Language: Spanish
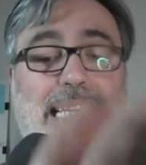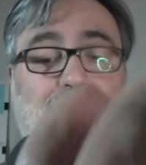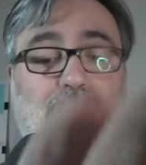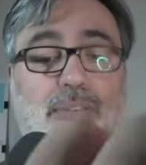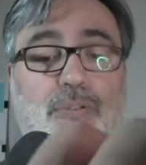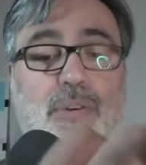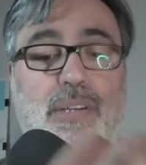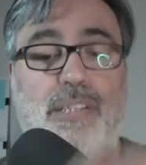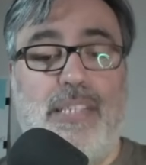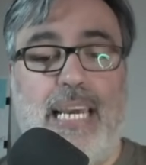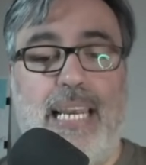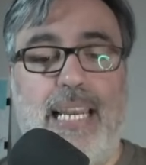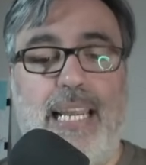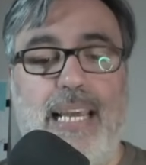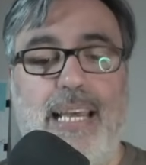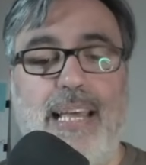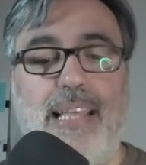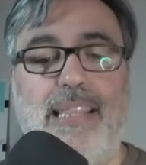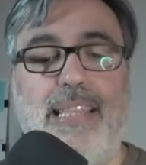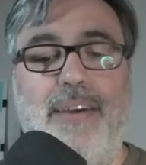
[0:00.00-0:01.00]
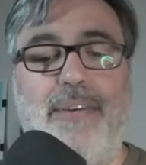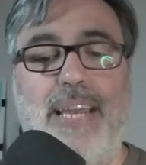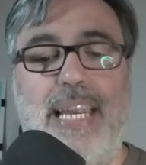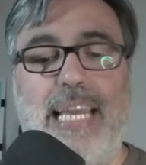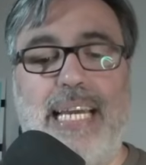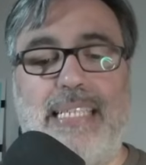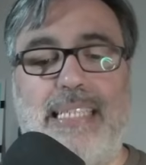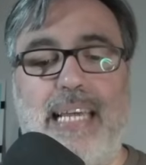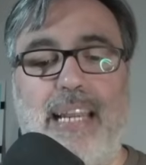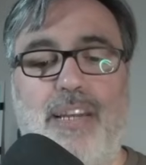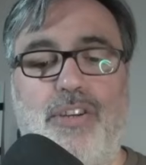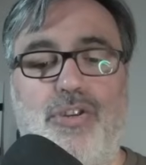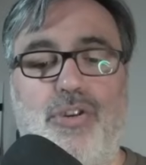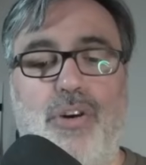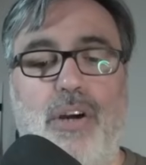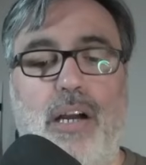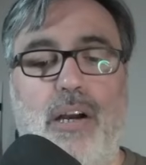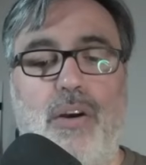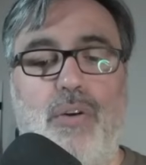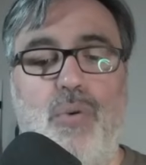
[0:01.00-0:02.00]
Si no es él, debería ser
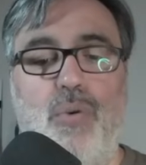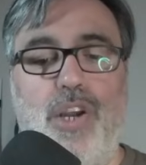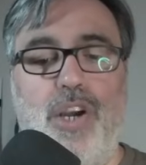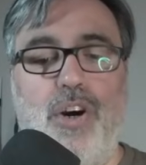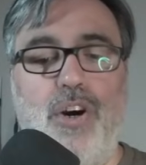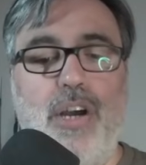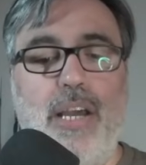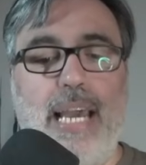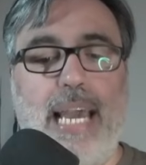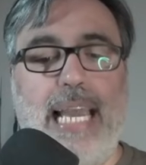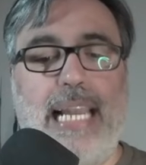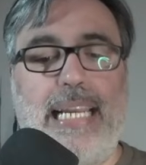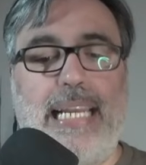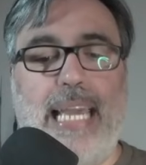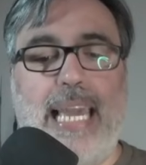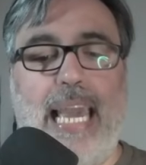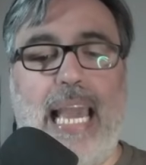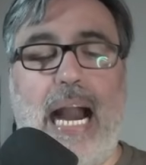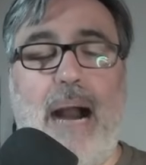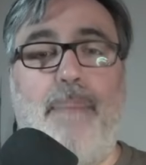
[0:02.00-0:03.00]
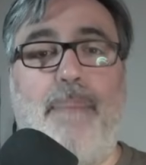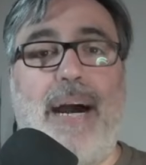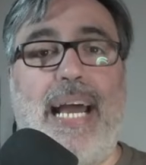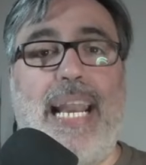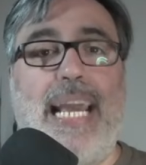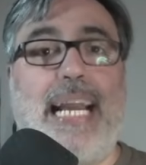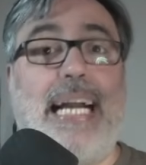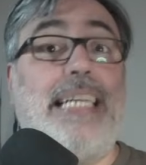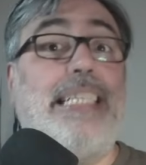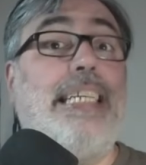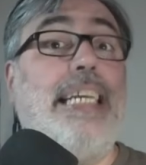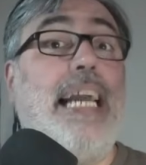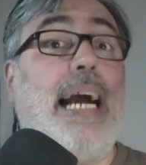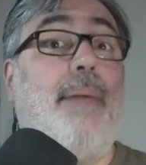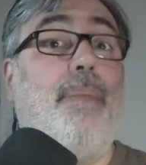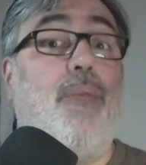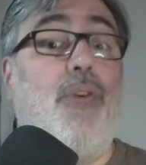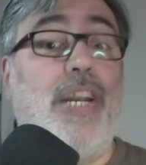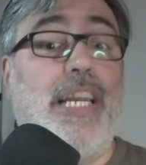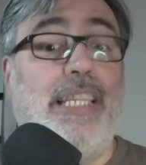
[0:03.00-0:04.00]
Johan Julio el que aparezca allí a
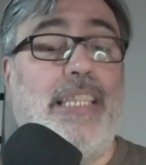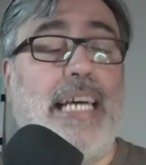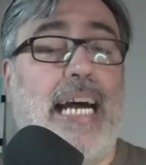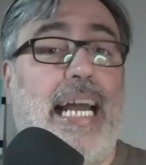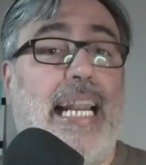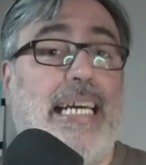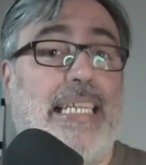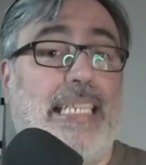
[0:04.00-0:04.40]
molestar,